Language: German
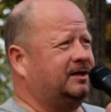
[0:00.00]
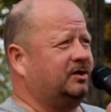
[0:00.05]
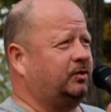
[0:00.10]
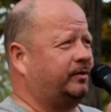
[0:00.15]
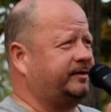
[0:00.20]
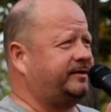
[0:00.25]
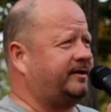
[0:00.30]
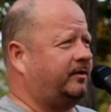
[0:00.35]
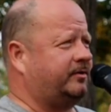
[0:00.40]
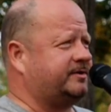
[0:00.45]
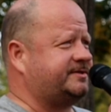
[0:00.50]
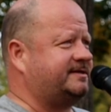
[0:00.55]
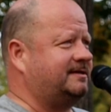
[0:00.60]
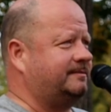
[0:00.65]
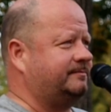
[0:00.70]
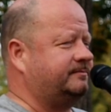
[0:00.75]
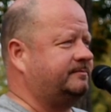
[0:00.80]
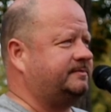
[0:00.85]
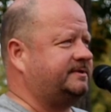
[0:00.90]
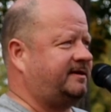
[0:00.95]
Leute aus
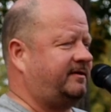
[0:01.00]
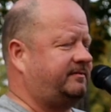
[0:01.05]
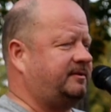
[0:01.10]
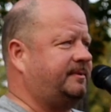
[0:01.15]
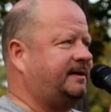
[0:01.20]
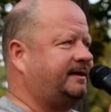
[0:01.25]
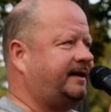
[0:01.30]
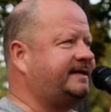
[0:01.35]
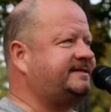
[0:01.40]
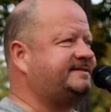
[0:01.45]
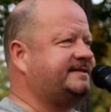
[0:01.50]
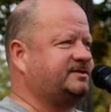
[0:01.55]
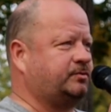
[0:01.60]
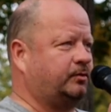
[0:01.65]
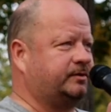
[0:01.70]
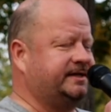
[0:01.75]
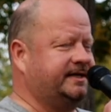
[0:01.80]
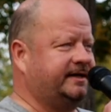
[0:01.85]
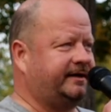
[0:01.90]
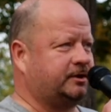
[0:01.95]
dem, sagen wir mal,
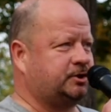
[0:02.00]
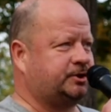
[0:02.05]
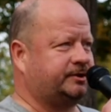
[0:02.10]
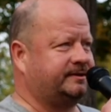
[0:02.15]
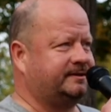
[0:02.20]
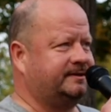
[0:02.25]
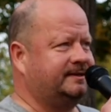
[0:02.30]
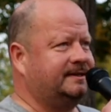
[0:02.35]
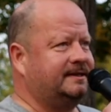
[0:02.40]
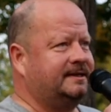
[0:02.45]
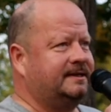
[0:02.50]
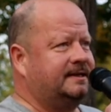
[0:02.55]
rechtsesoterischen